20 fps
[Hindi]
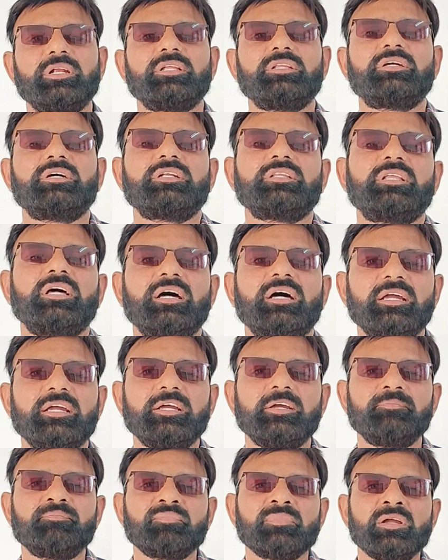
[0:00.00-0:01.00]
मेहनत करता
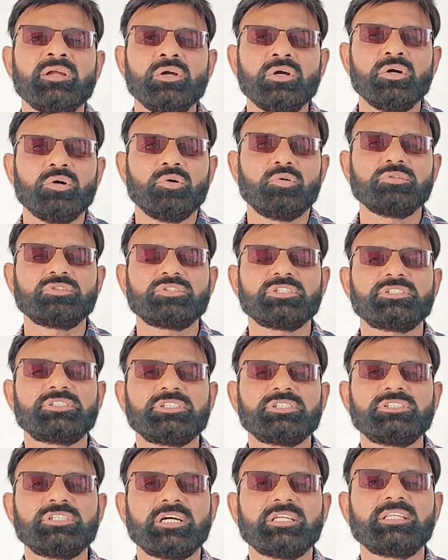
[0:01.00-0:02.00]
है और
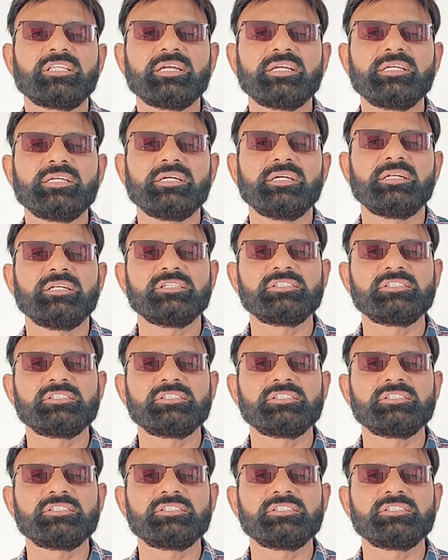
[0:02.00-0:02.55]
सक्सेस जाता ही है